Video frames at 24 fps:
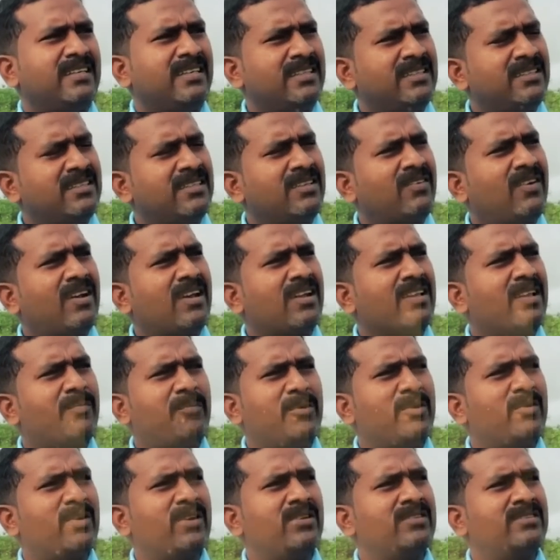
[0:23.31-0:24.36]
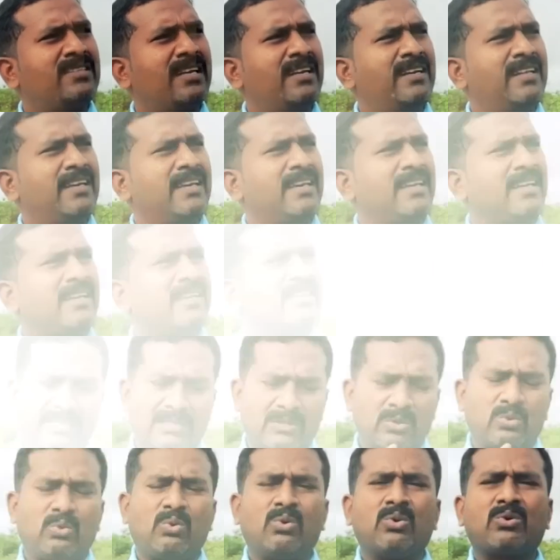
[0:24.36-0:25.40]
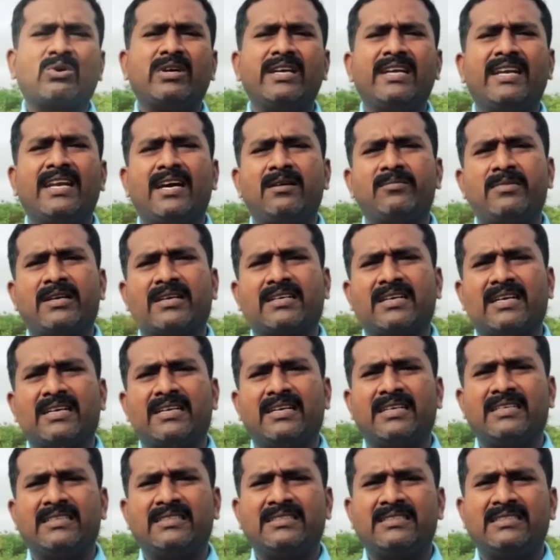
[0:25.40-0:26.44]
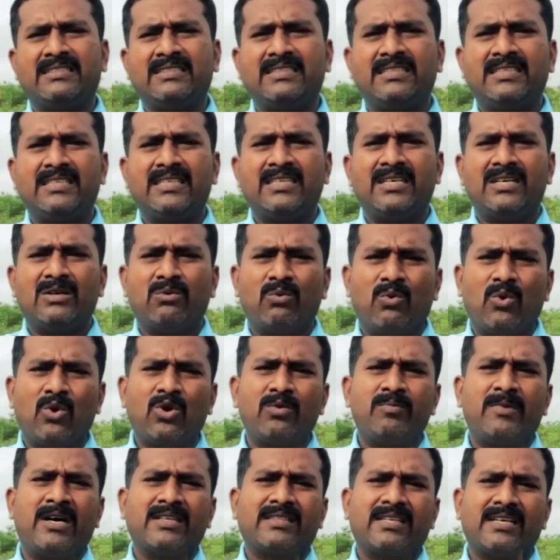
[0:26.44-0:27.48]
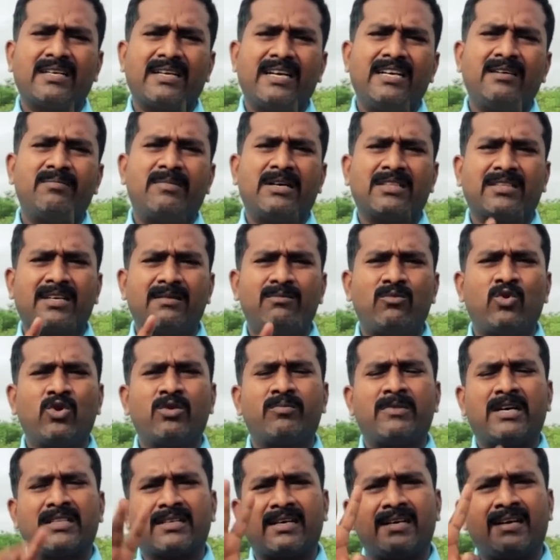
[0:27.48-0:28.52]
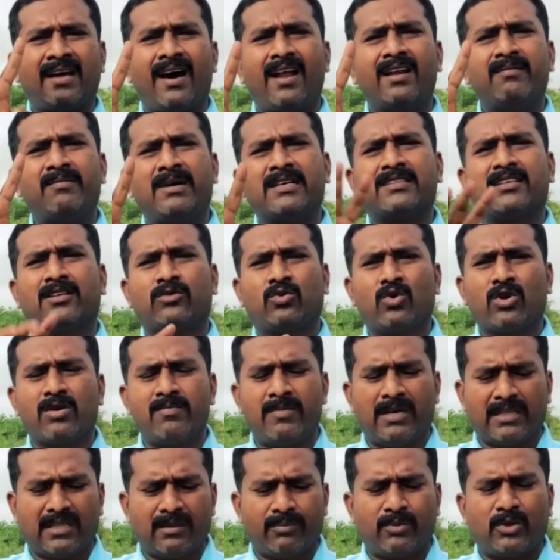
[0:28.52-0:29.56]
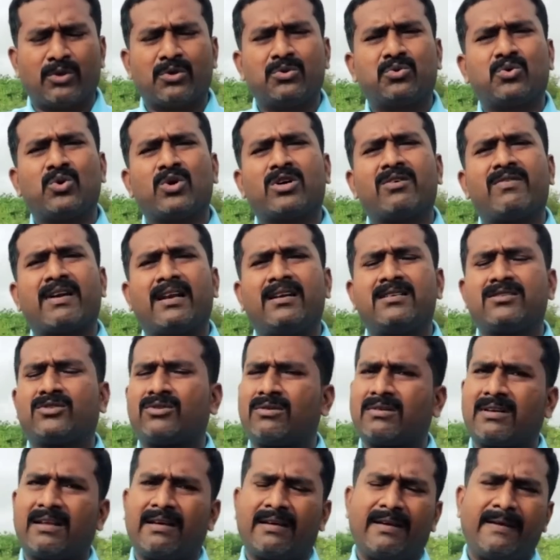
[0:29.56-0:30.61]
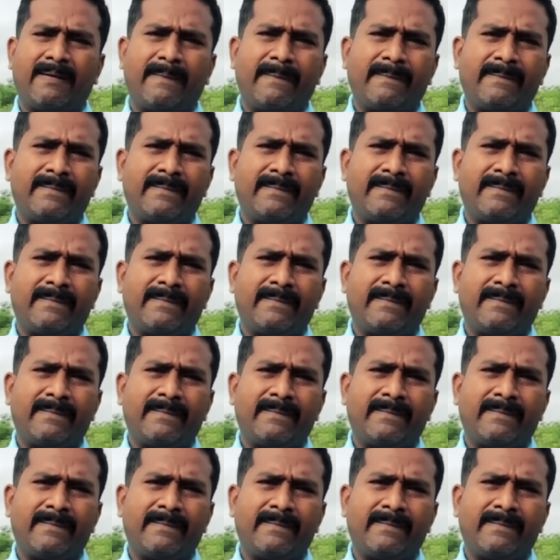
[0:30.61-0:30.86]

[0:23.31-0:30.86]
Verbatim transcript: இந்த வாரம் எப்படி வரும்னு தெரியலையே தூக்கம் இல்லாமல் இருக்காங்க ஒரு மாத்திரை ரெண்டு மாத்திரை மூணு மாத்திரை நாலு மாத்திரை தூக்க மாத்திரை போட்டு தூக்க வரலன்னு சொல்கிறாங்க